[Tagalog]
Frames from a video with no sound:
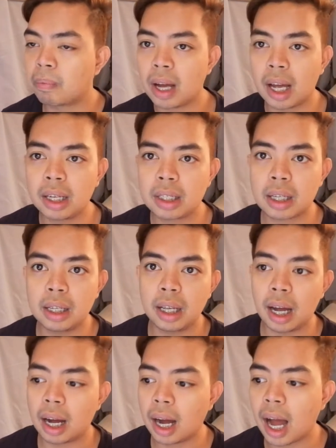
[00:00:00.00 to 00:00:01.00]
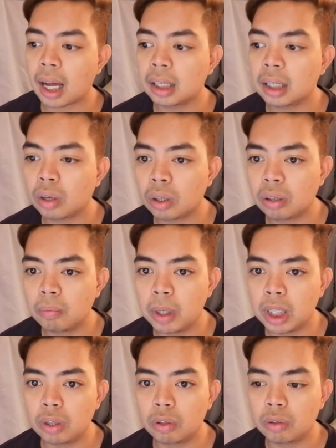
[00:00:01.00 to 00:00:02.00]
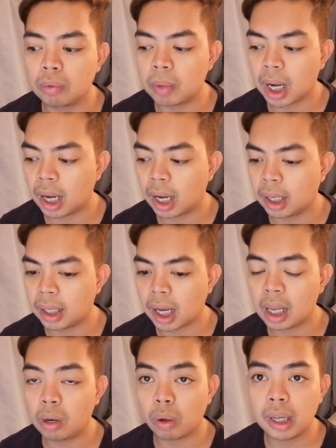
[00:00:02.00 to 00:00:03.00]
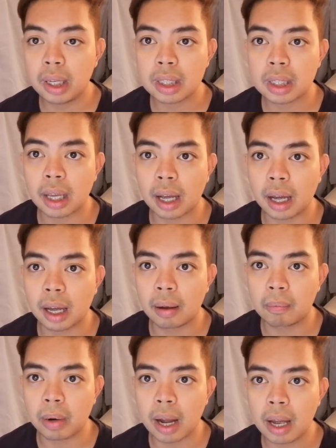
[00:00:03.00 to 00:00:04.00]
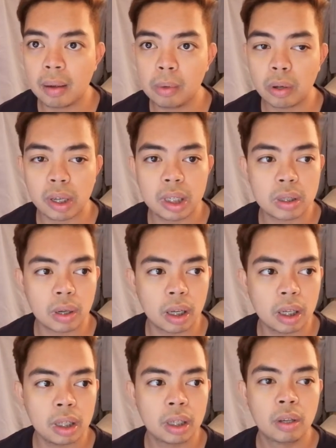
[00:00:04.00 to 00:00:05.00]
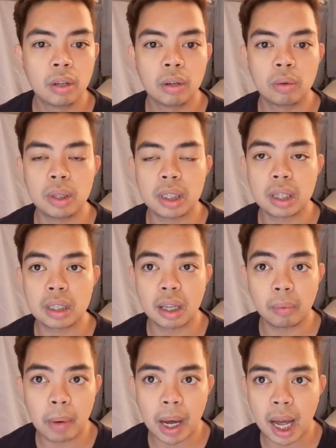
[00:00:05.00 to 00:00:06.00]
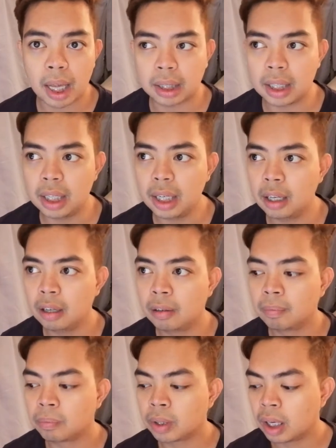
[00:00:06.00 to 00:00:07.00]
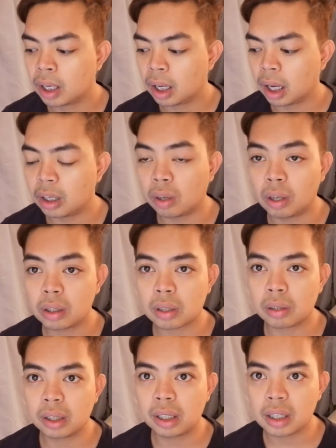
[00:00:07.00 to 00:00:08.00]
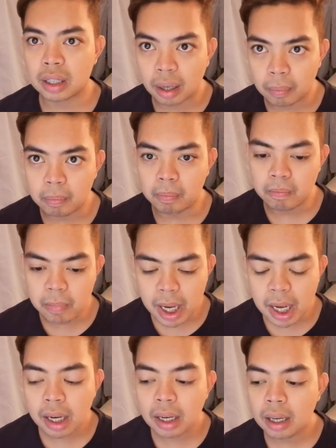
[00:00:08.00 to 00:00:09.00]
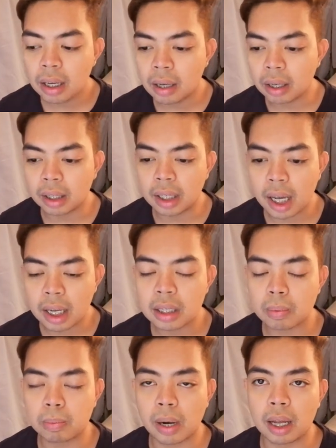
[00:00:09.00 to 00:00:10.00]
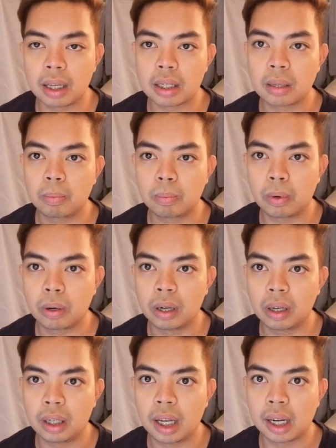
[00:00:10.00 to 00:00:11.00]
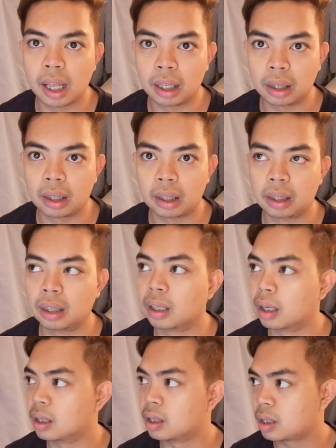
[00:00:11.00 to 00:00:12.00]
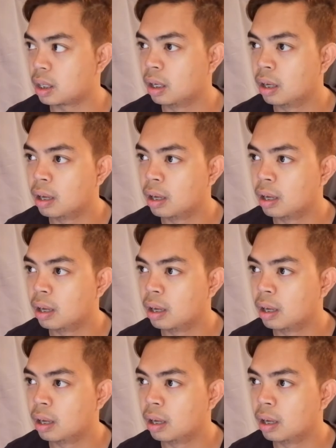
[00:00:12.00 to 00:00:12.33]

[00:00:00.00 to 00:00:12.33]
honestly, ang aking condominium ay nakalocate sa prime location, which is in Makati. And also, there's a very nice price for the renters.